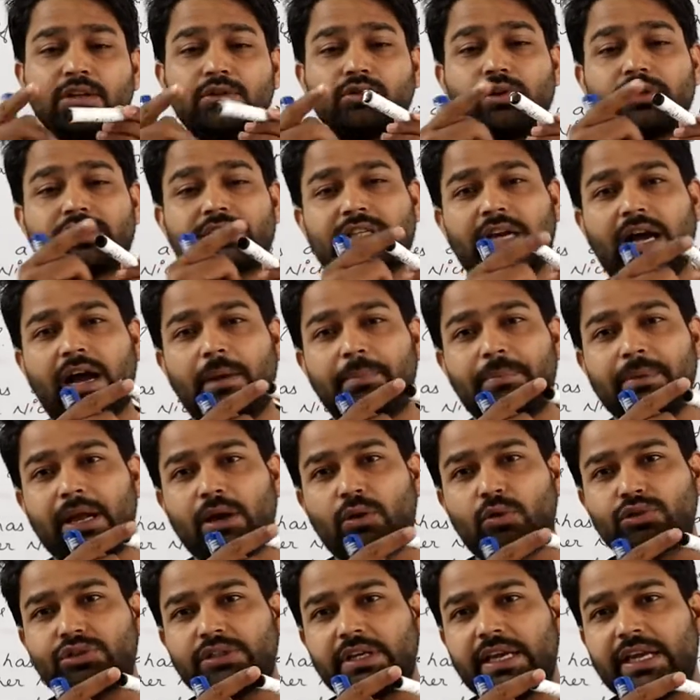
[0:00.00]
तो इसका
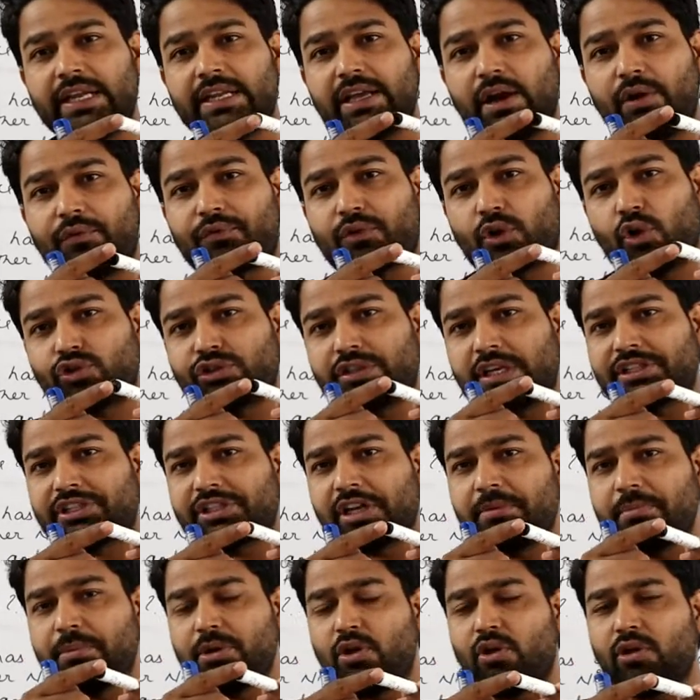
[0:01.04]
अपना कुछ एरिया ऑफ क्रॉस
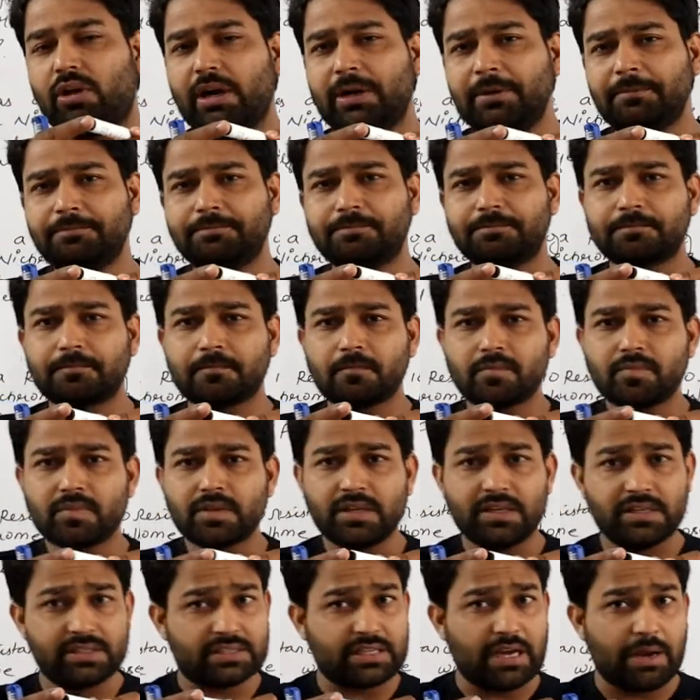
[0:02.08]
सेक्शन भी होगा
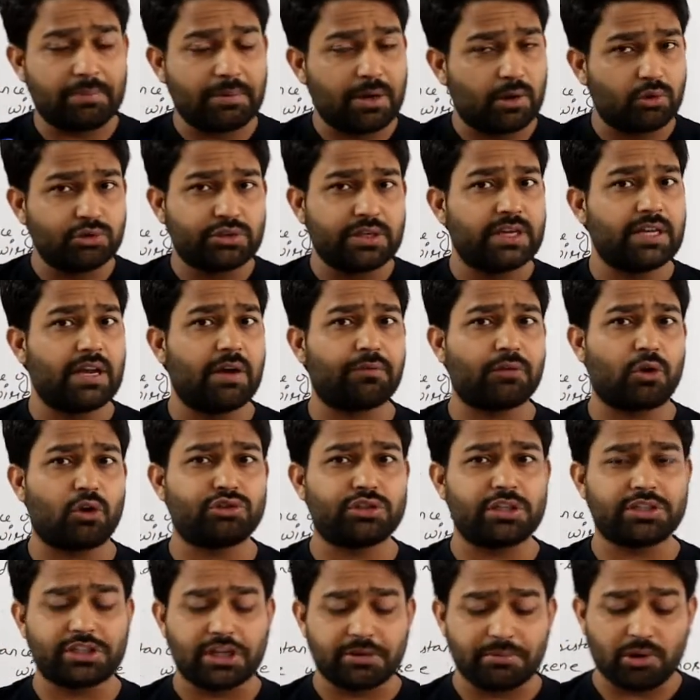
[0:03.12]
इसका अपना कुछ एरिया ऑफ क्रॉस
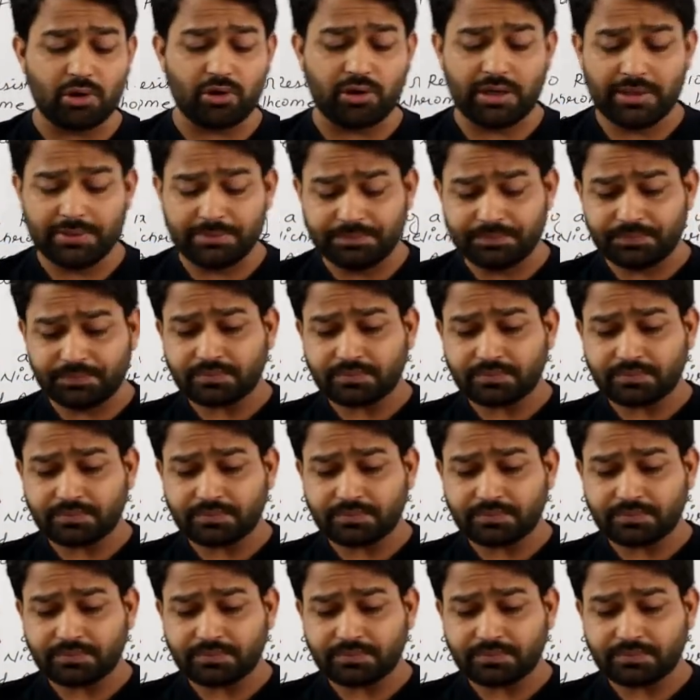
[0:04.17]
सेक्शन भी होगा